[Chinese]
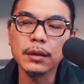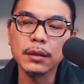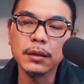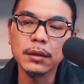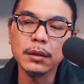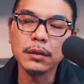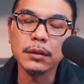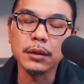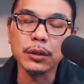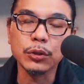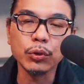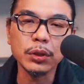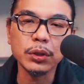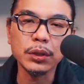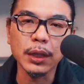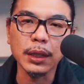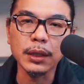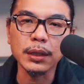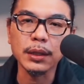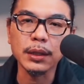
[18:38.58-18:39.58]
你做
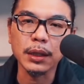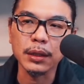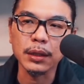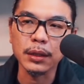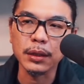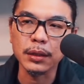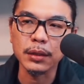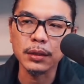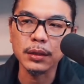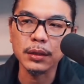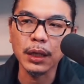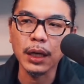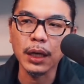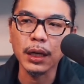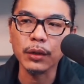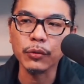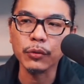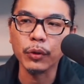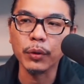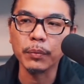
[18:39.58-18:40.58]
深一点呢，它
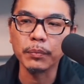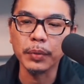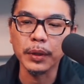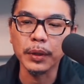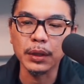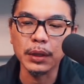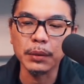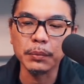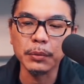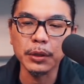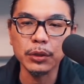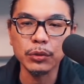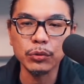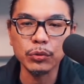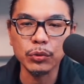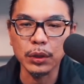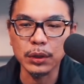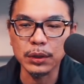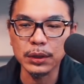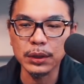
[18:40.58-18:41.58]
原本里面的
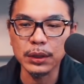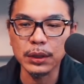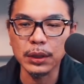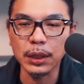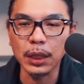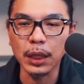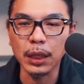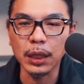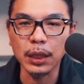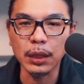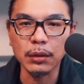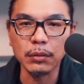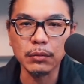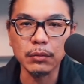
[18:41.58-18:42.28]
水汽啊，